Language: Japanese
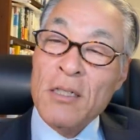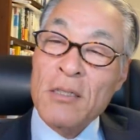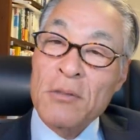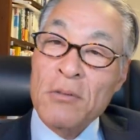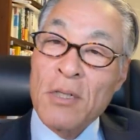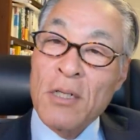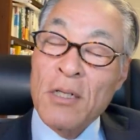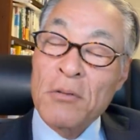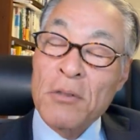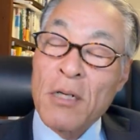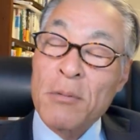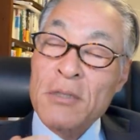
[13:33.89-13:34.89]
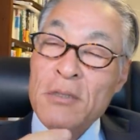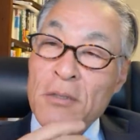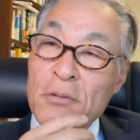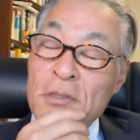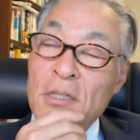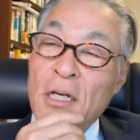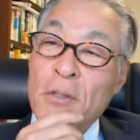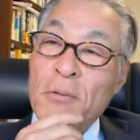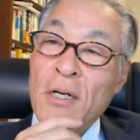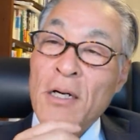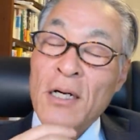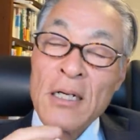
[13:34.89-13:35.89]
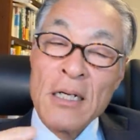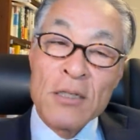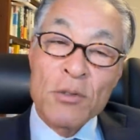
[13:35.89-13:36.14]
なたとか、あの、川端さんの世代は、